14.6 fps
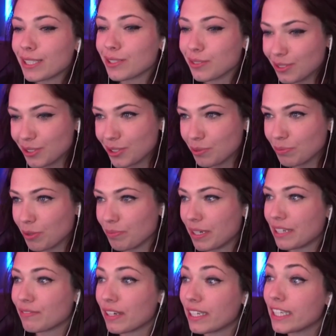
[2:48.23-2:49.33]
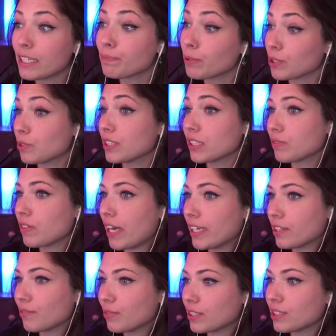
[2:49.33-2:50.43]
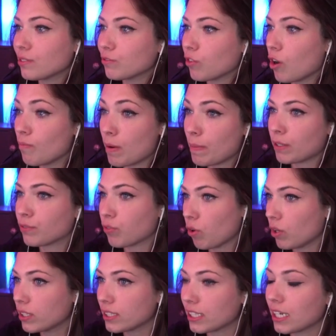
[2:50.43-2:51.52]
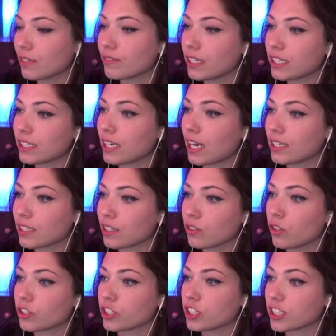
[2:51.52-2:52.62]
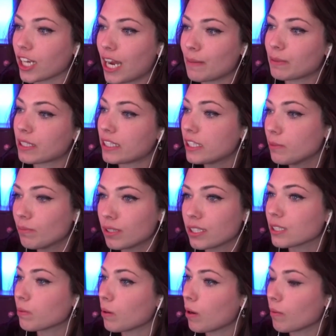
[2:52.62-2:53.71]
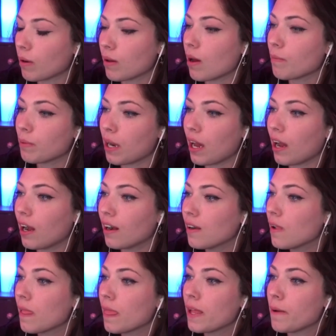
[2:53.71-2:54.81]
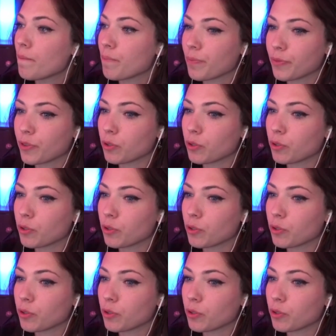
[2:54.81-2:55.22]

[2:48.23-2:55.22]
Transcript: du in so einem Moment? Weil ich persönlich hätte wissen wollen, wenn mein Freund irgendwelchen anderen Leuten schreibt, ich liebe dich, bla bla bla ja, bla. Definitiv.